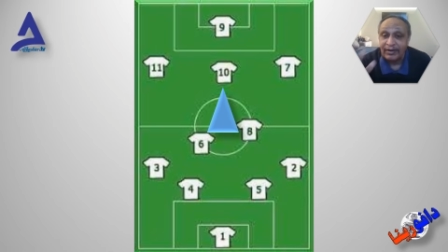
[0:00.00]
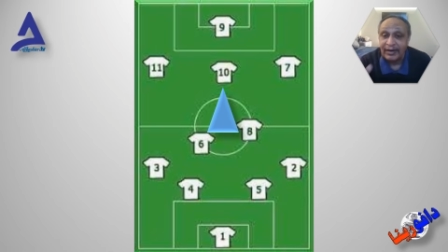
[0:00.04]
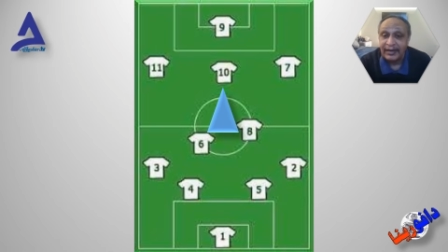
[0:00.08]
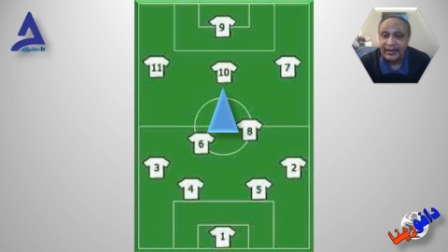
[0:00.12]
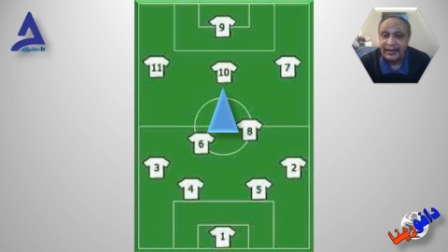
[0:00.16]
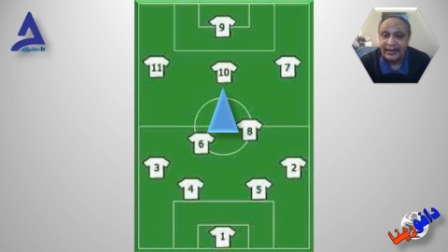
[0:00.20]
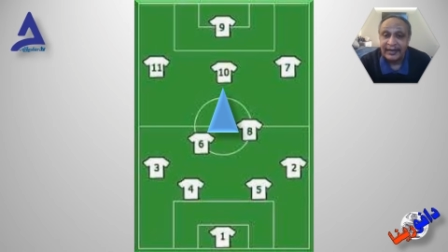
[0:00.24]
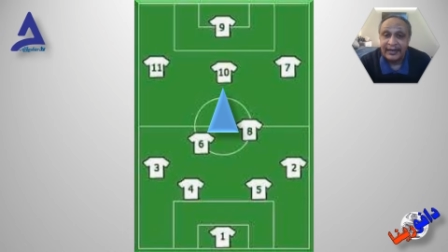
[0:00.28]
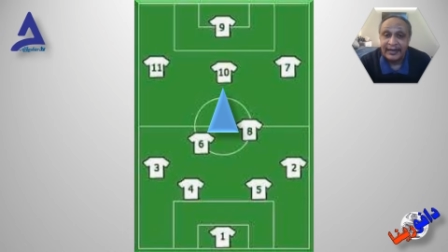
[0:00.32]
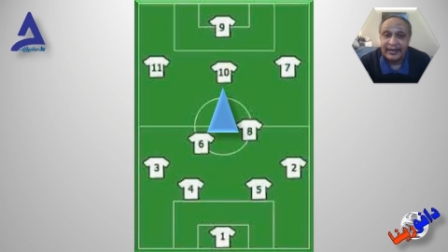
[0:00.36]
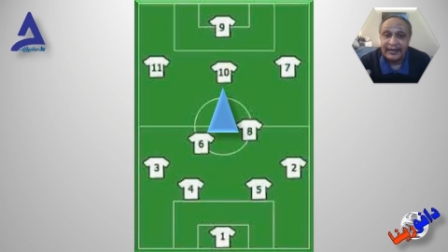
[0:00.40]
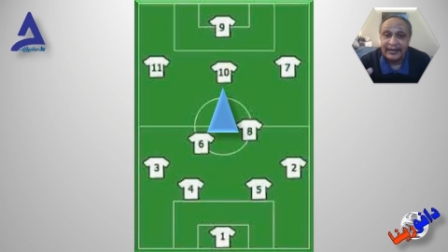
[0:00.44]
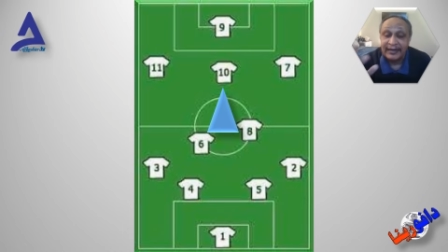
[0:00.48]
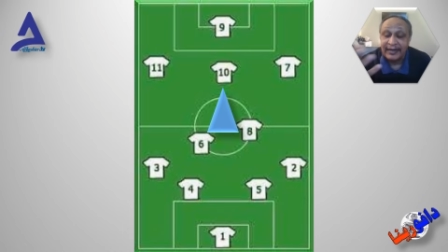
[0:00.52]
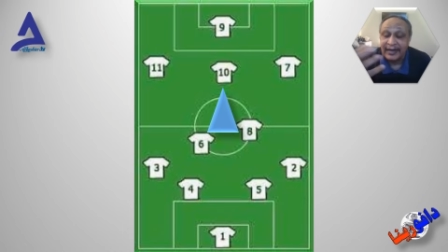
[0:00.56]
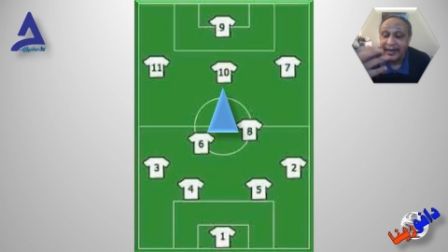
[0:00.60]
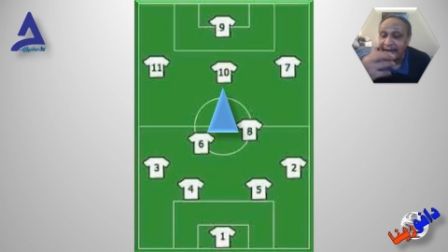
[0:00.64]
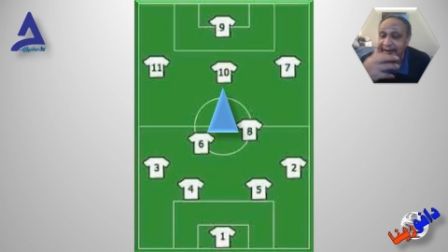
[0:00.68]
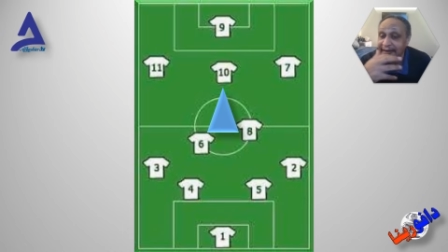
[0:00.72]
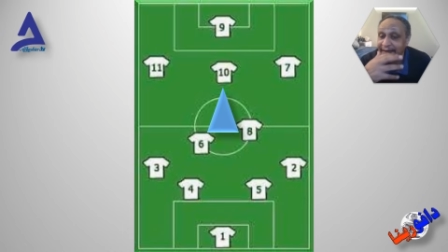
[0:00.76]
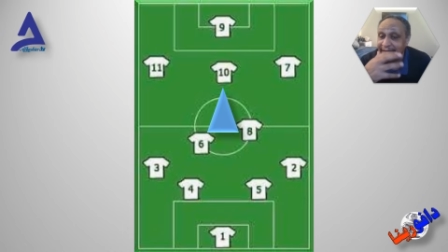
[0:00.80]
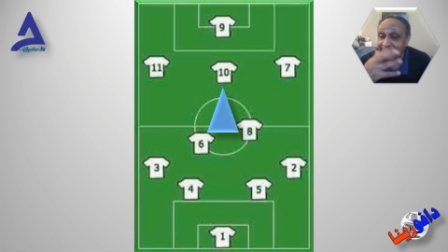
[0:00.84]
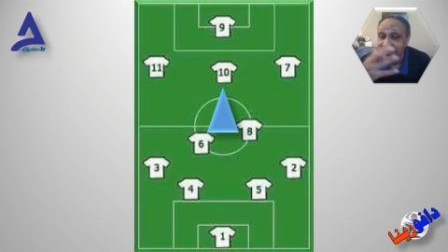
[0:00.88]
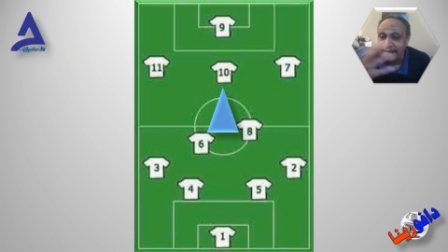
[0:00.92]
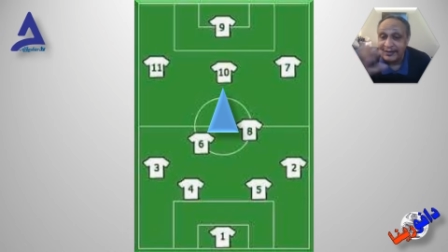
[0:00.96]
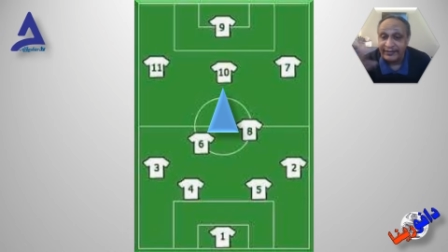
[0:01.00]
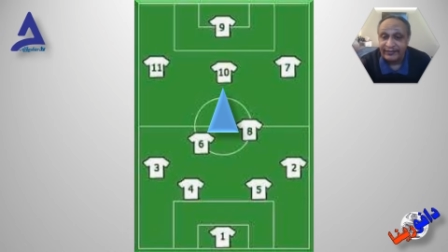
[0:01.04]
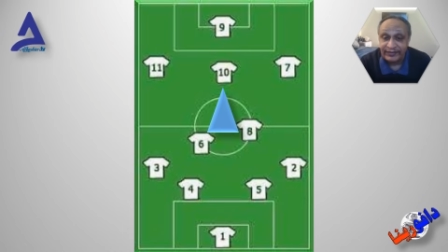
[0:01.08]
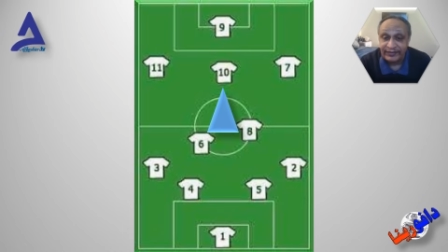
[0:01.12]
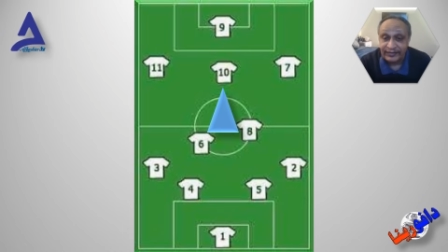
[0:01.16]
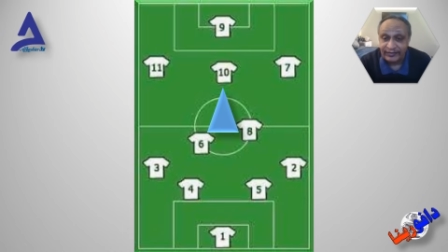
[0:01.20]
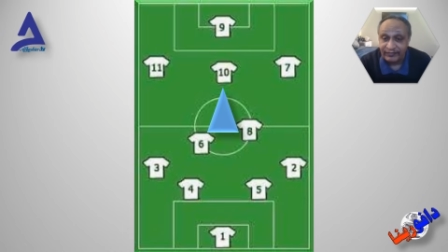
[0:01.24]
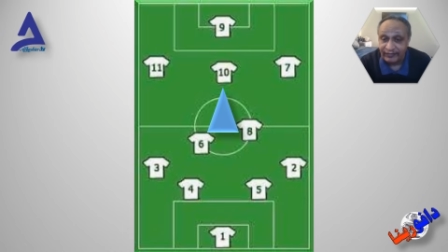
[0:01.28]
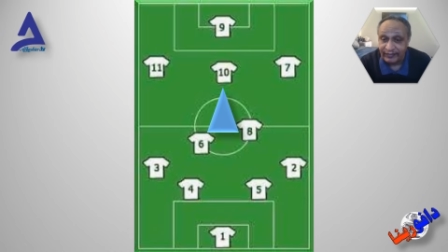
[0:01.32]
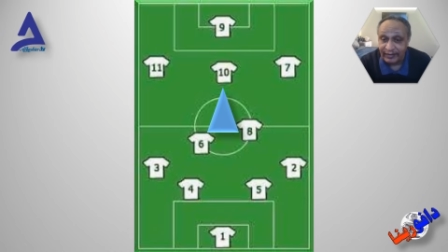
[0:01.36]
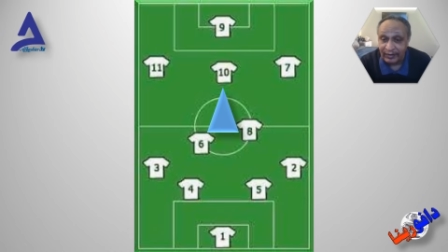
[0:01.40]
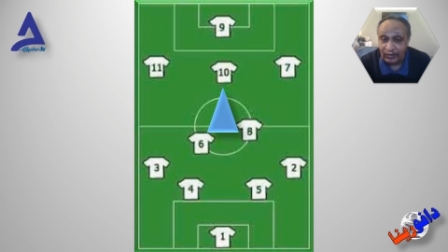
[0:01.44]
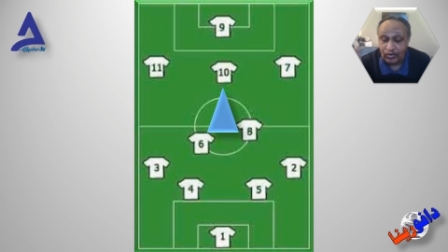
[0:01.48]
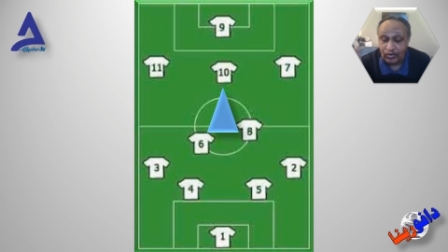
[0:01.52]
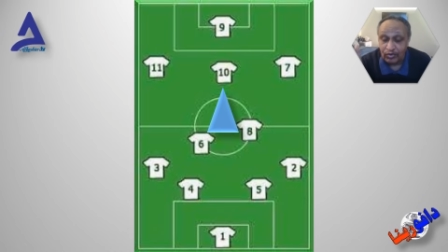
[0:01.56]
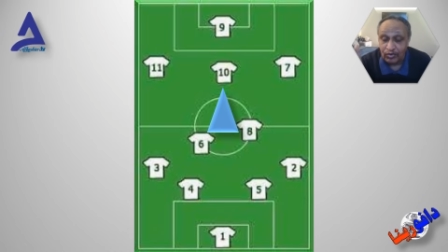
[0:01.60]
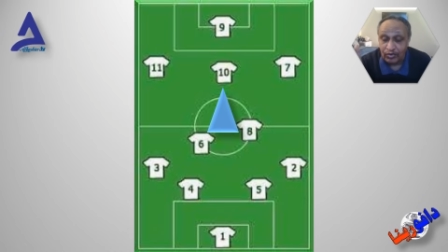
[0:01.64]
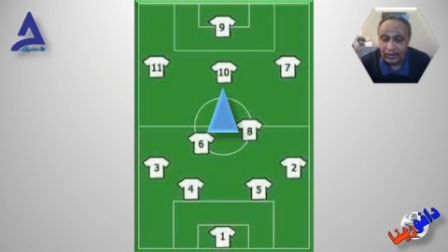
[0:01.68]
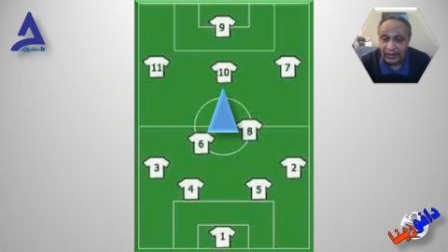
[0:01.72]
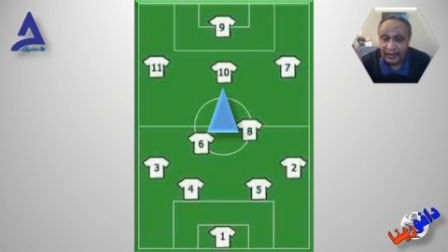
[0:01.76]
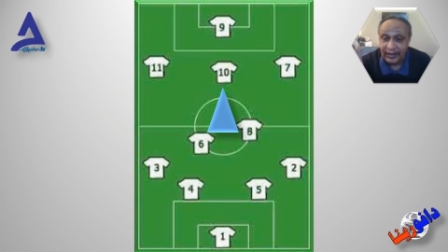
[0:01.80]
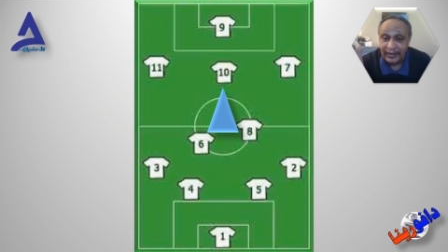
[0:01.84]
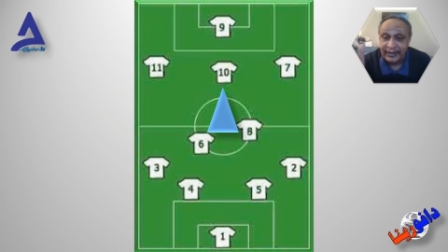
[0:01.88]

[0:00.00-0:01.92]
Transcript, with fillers: أنا كأي صفة أخرى